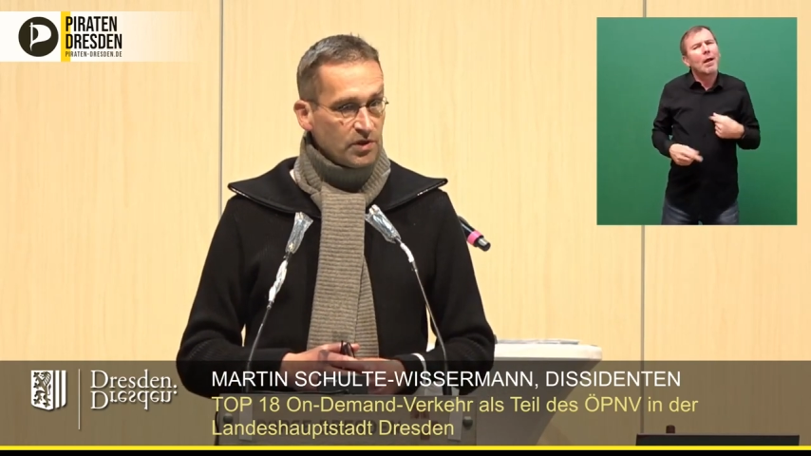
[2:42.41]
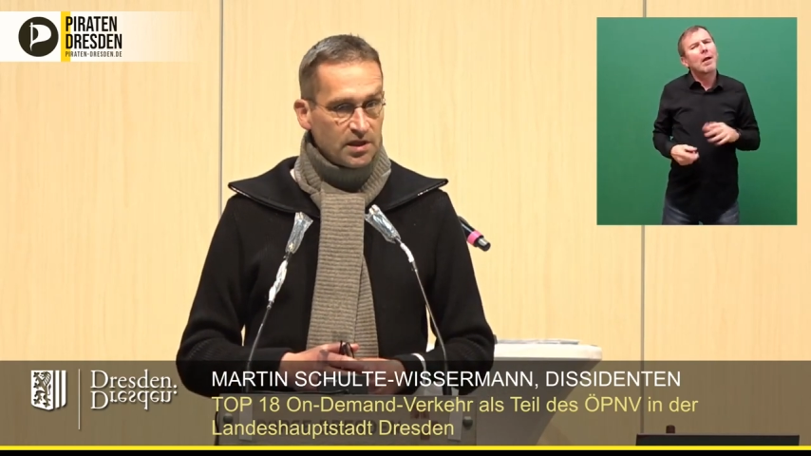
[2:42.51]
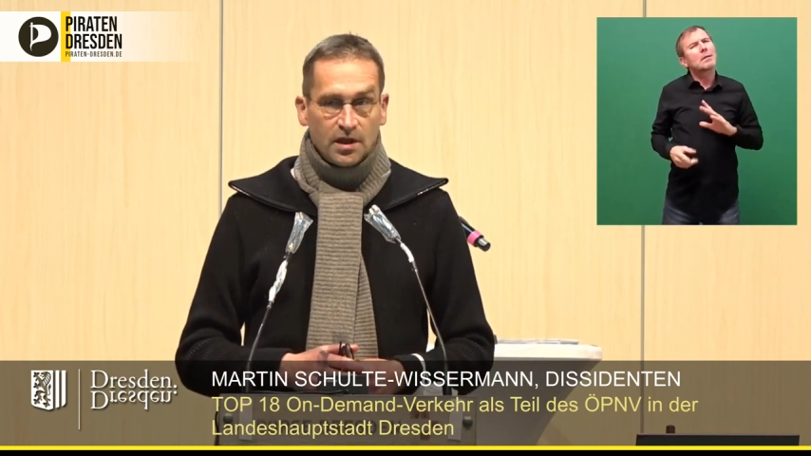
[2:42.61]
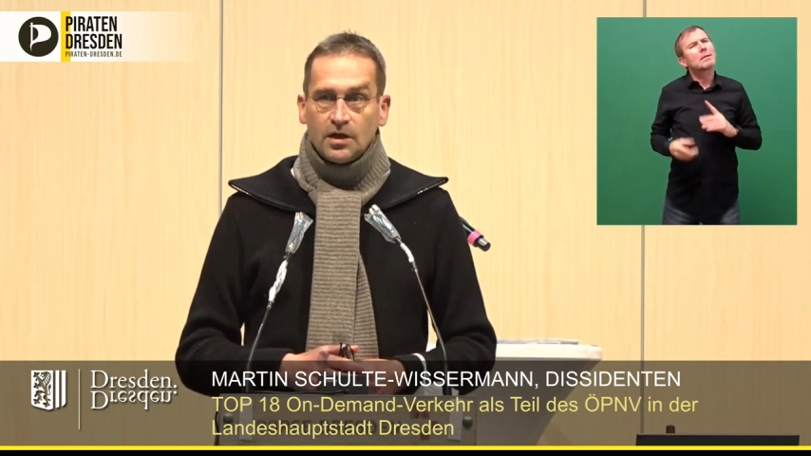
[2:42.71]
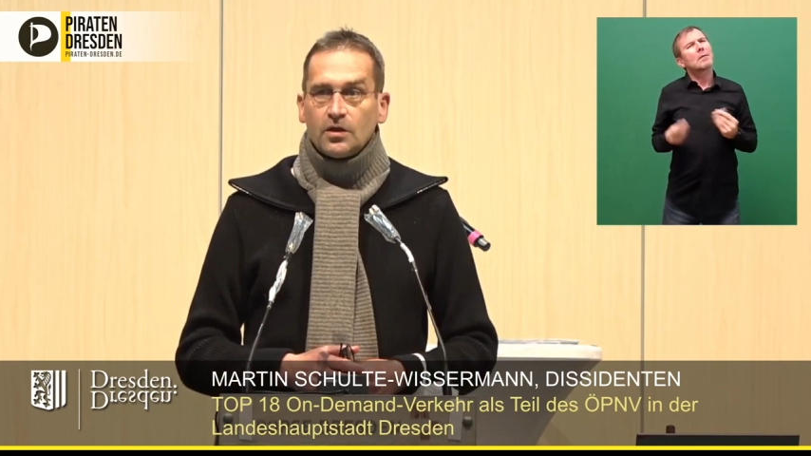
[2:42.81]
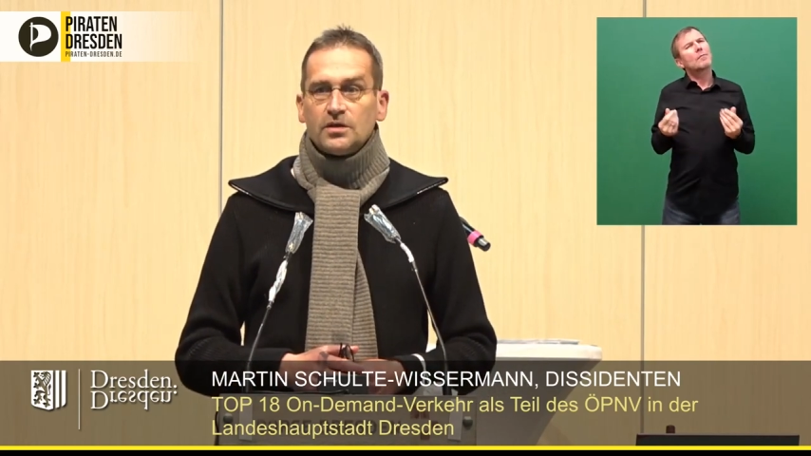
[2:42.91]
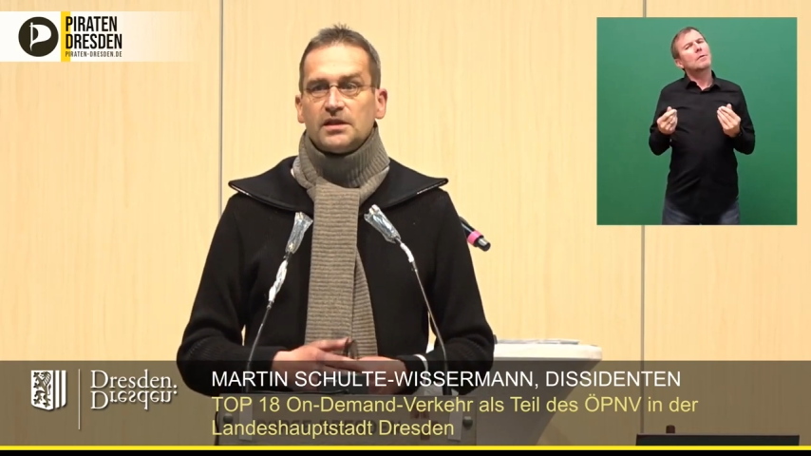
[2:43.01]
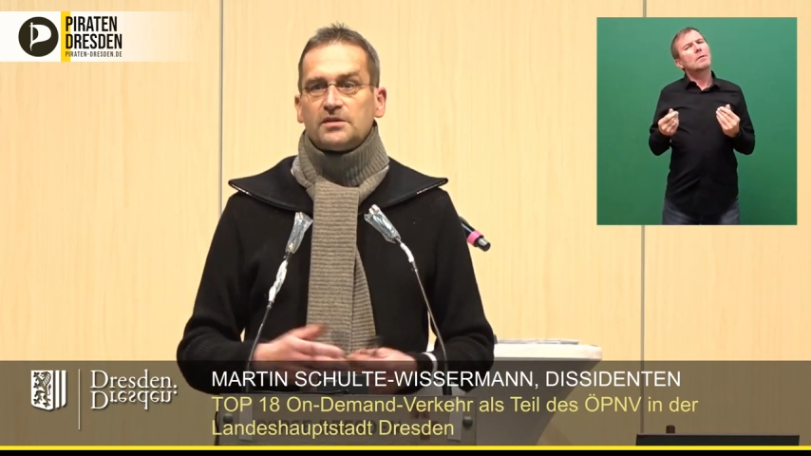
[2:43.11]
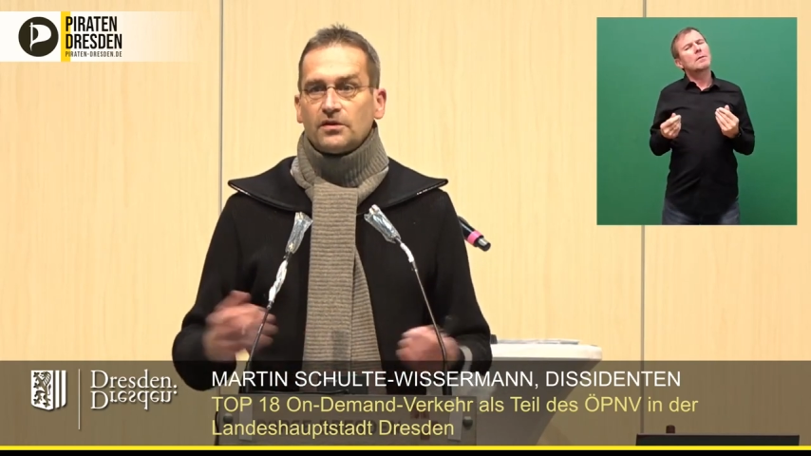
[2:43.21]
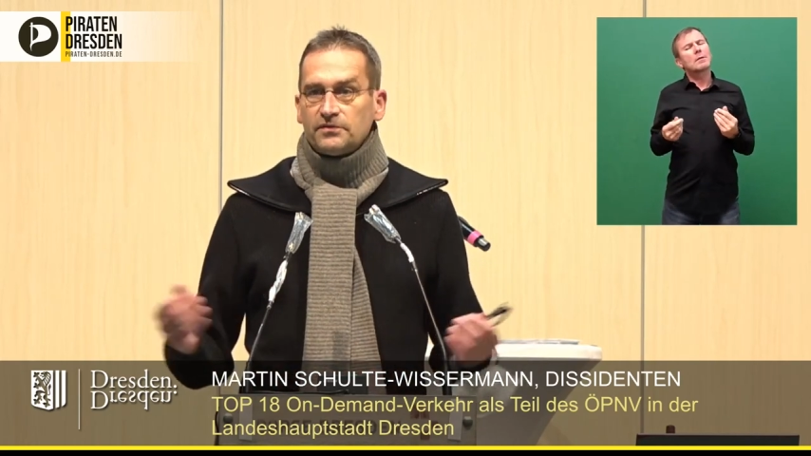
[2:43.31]
cool
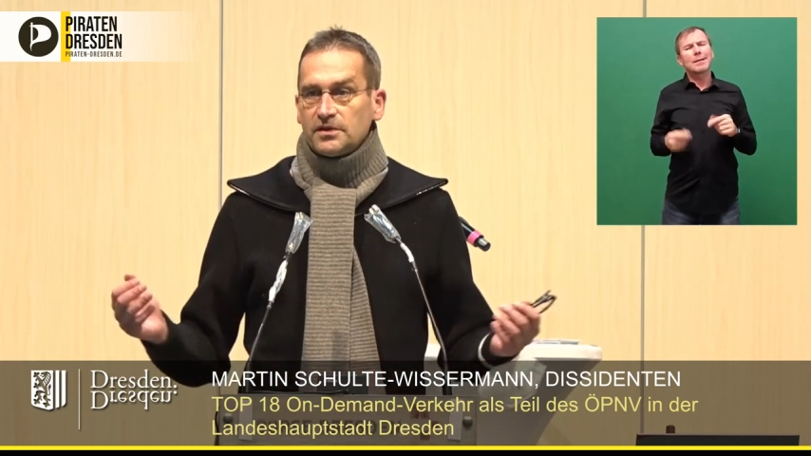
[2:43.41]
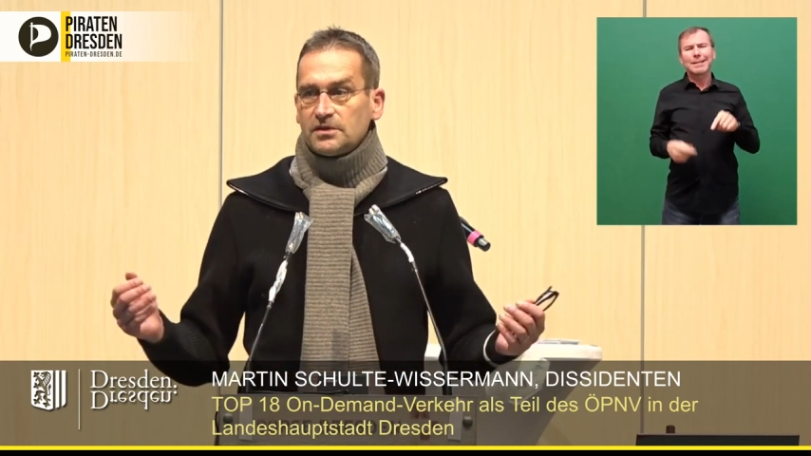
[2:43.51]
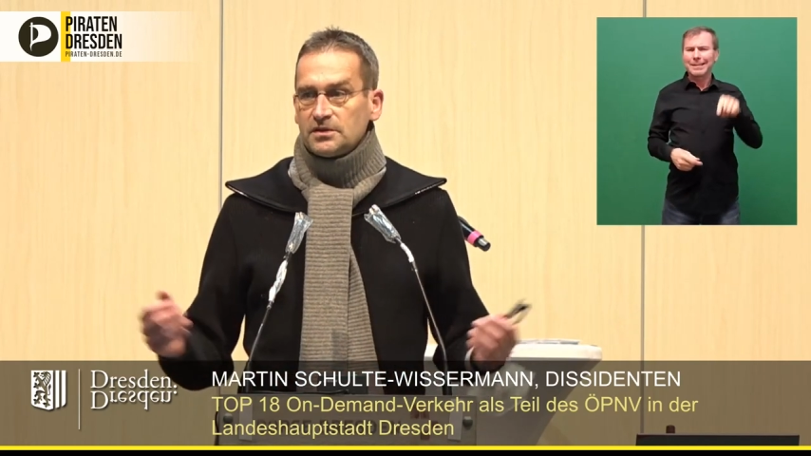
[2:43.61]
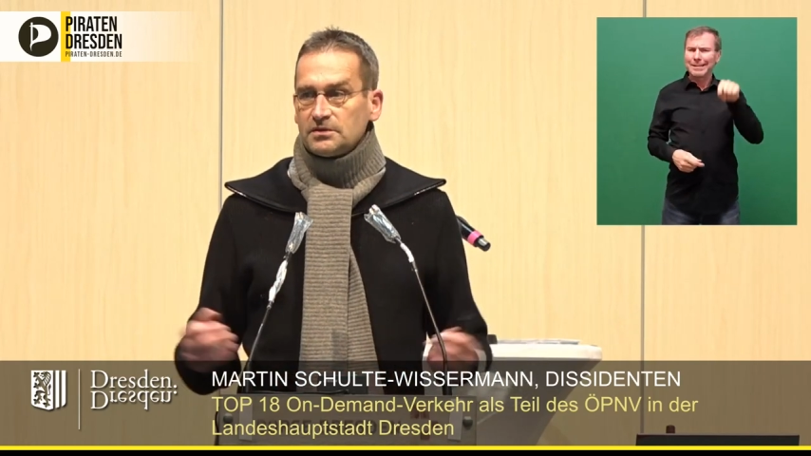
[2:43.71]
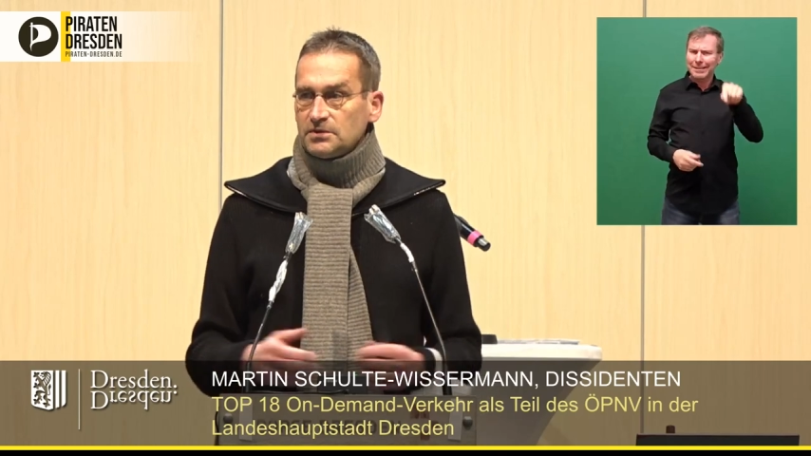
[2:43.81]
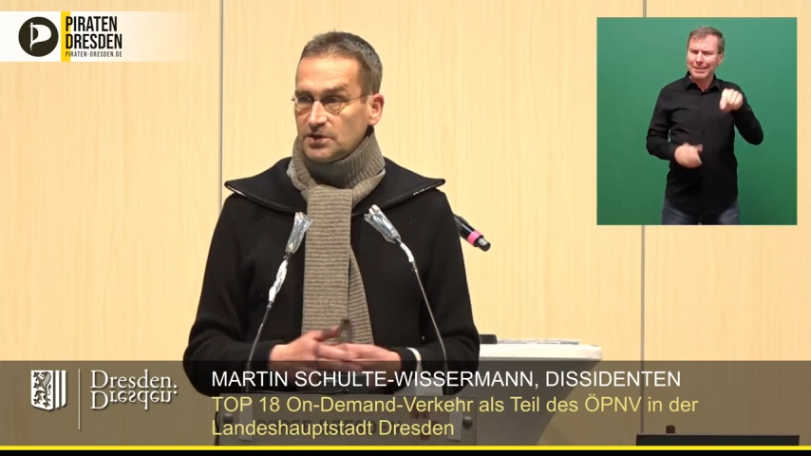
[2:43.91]
und ich, ho äh,